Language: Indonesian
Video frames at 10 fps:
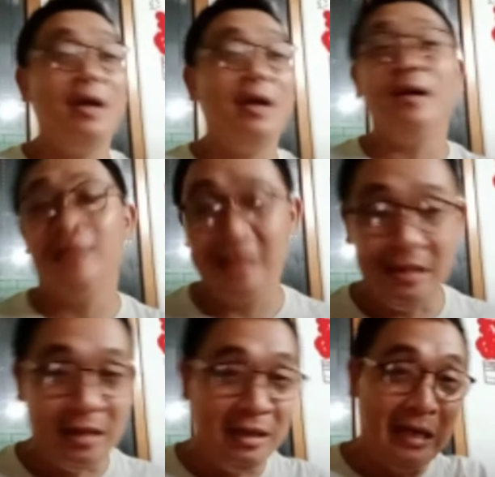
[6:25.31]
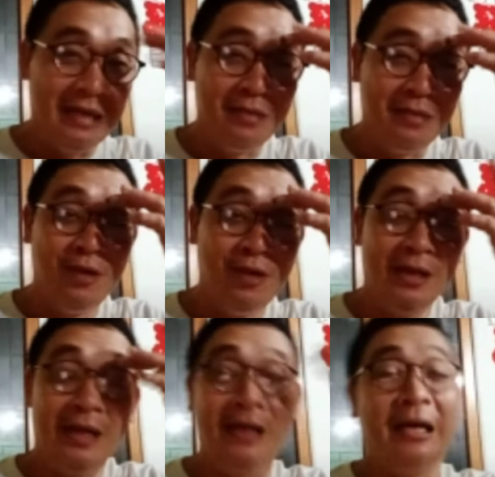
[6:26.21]
lah kita nilai
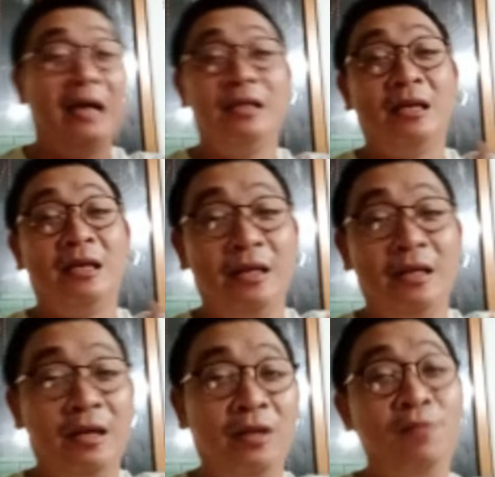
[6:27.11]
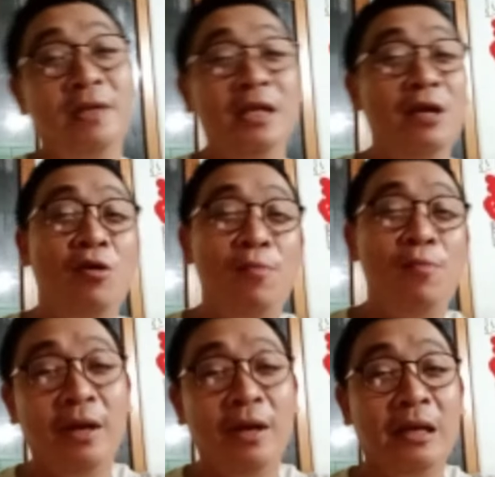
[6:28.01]
semuanya yang kater-kater itu. Pasti
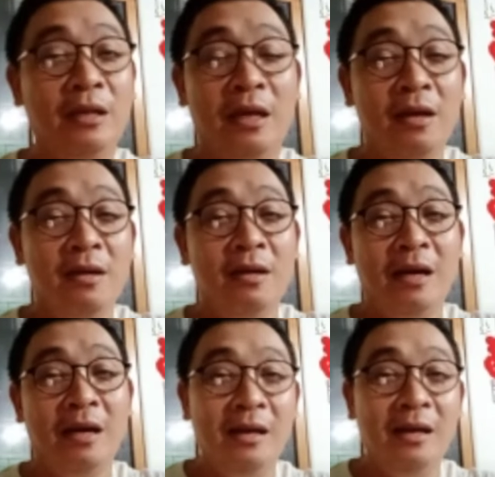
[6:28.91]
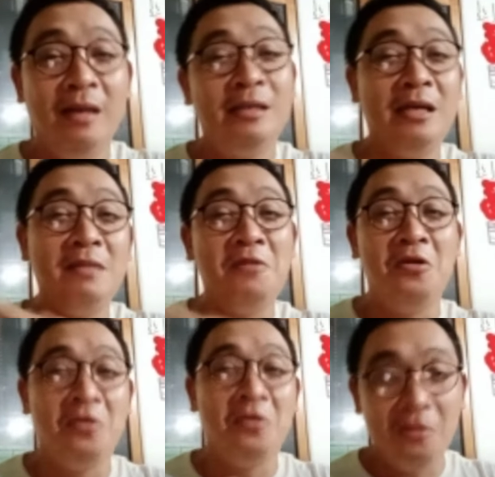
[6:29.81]
dia ngomongnya gini, ah,
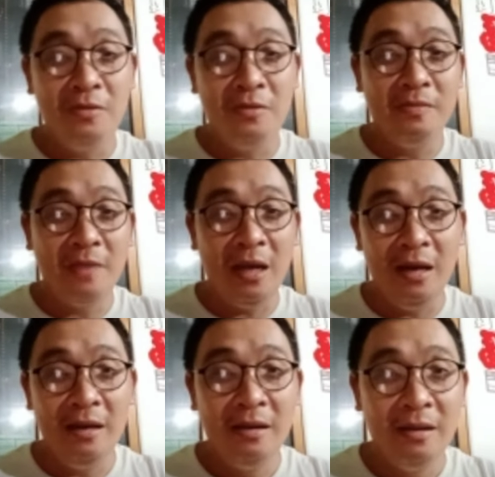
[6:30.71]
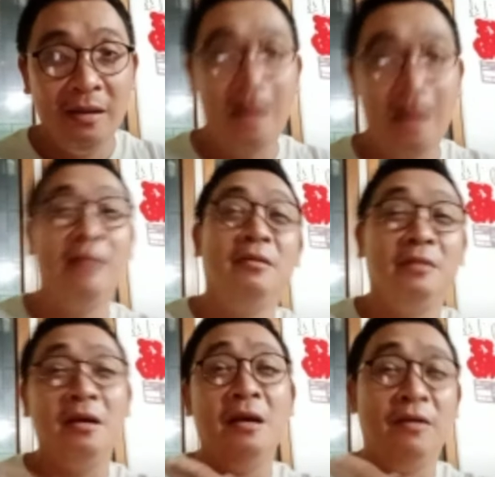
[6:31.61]
cengi moloku, nah,
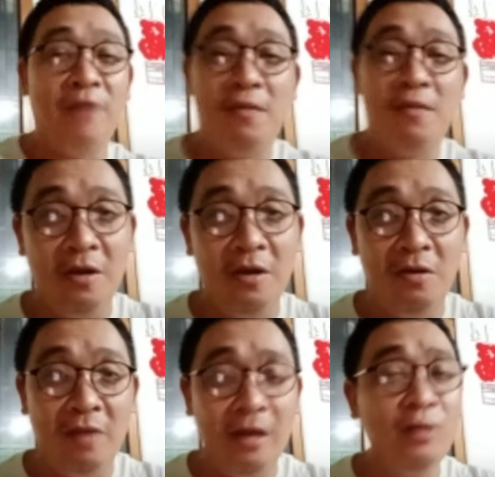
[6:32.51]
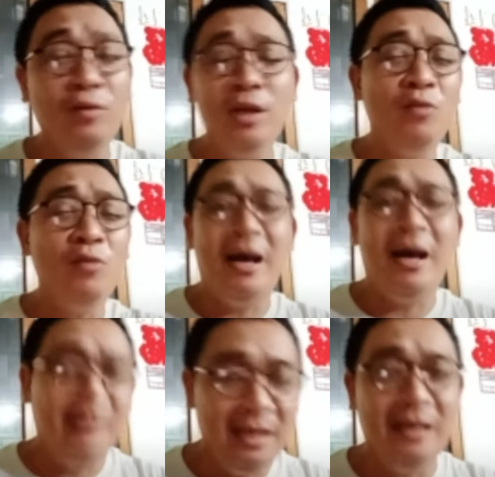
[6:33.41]
yang teh faiboy loh, Itu itu
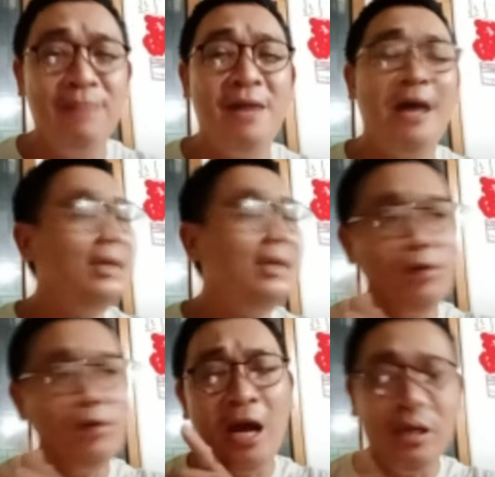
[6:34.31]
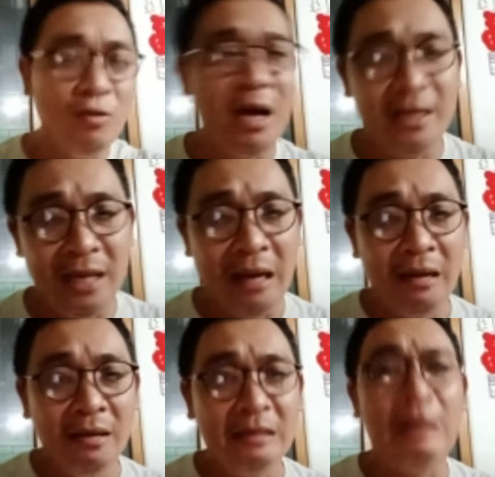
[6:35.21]
aja yang dibahas, itu itu
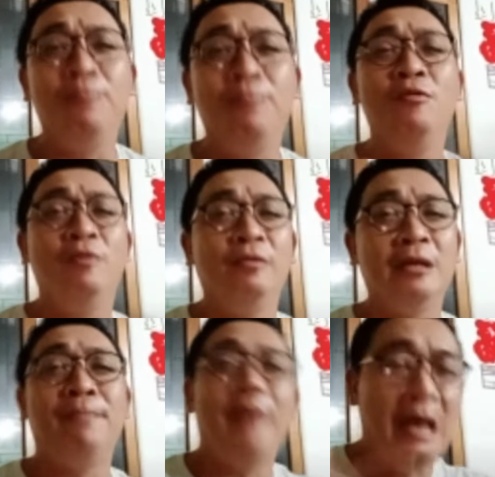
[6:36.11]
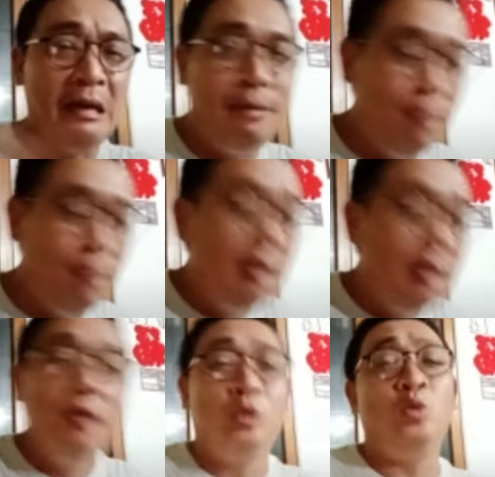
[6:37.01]
aja. Sibuk sampai ada
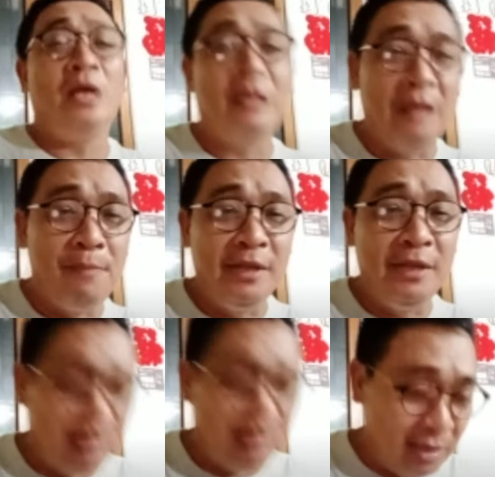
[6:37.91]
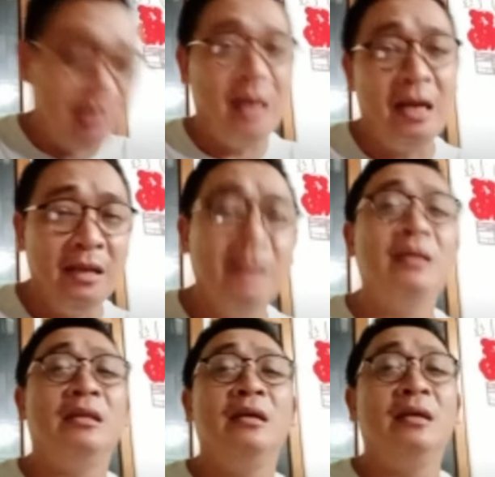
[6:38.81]
pun sudah kena penyakit sekarang
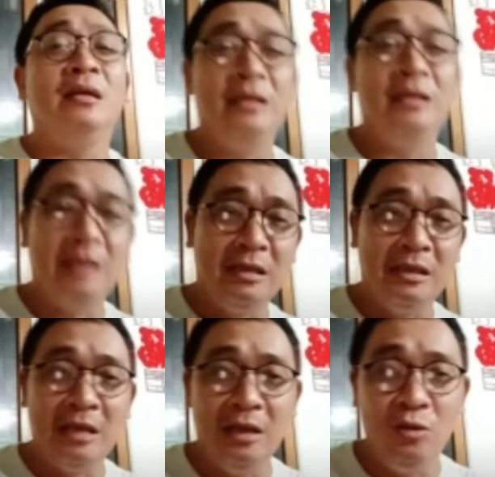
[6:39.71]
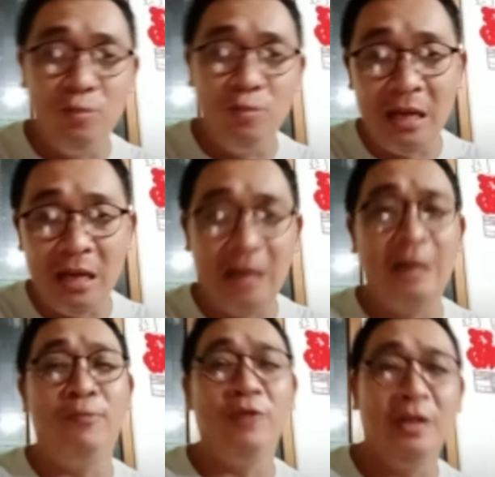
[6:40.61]
ini ya tinggal sisa-sisa hidupnya
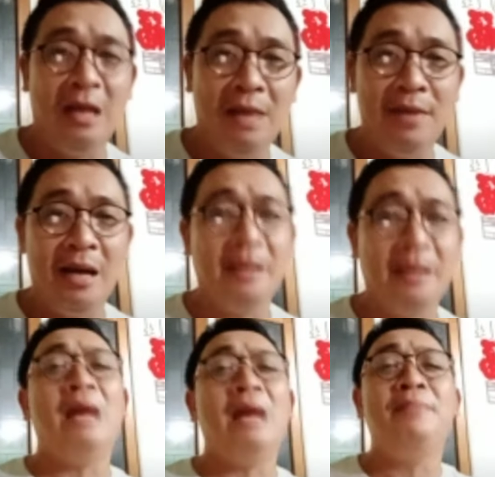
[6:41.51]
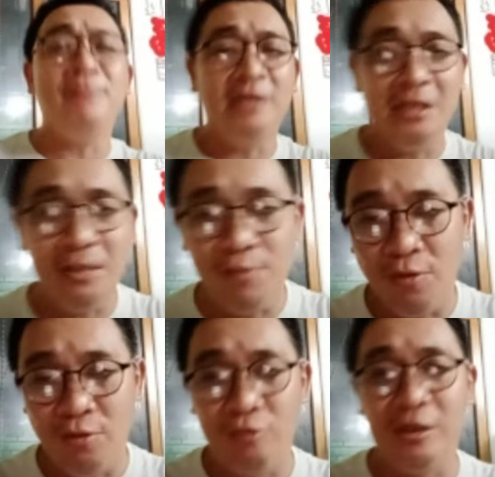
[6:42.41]
lah nggak mungkin nggak lama lagi tapi masih
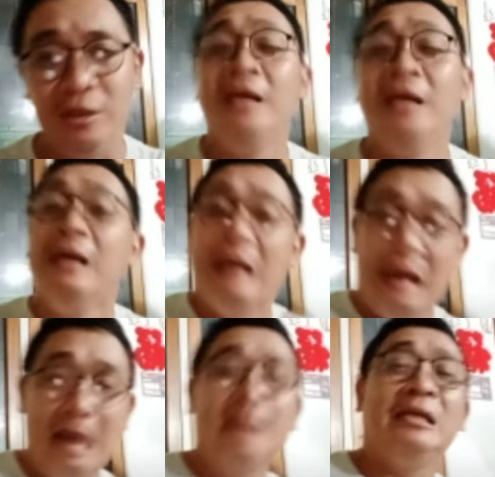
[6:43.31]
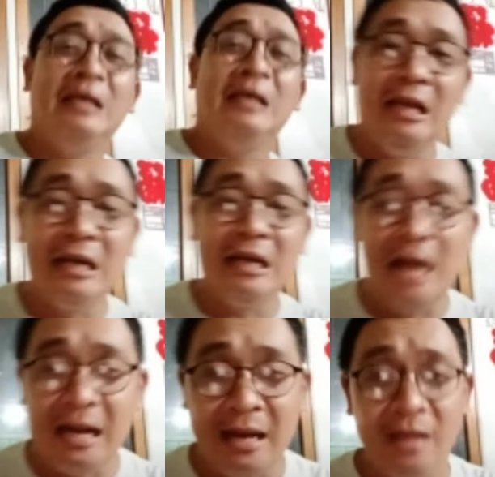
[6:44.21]
sibuk urusin Aceh ah,
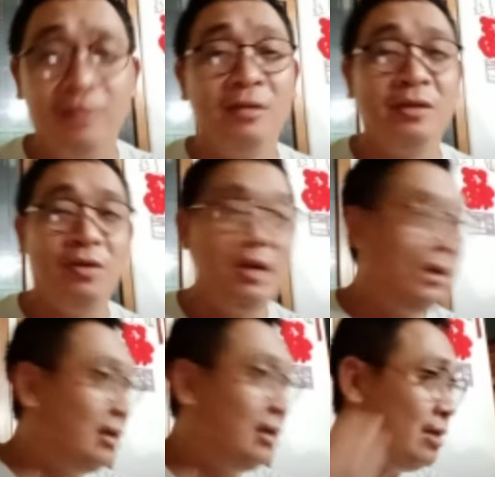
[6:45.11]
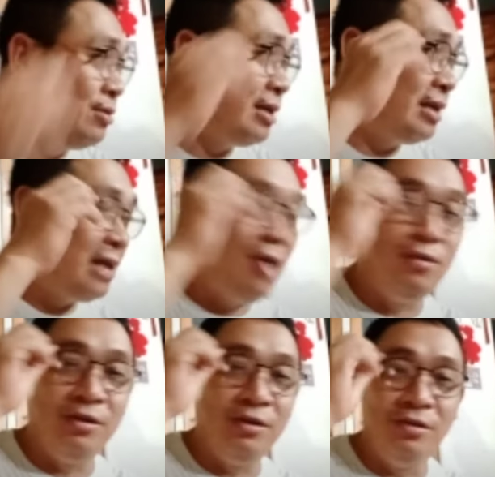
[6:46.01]
lihatnya kakak loh seolah dia itu sangat
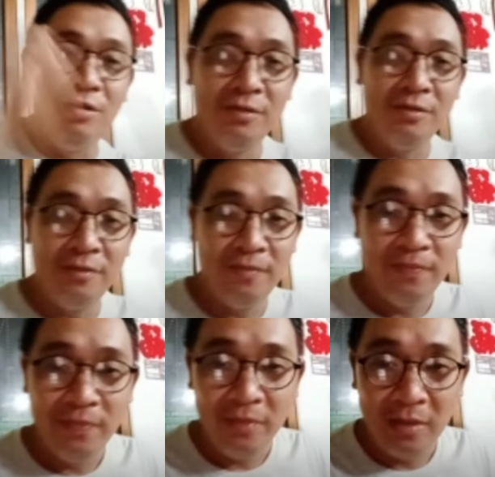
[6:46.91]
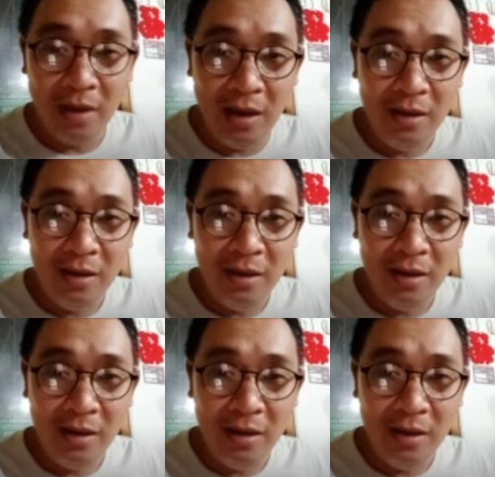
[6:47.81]
tahu itu loh ya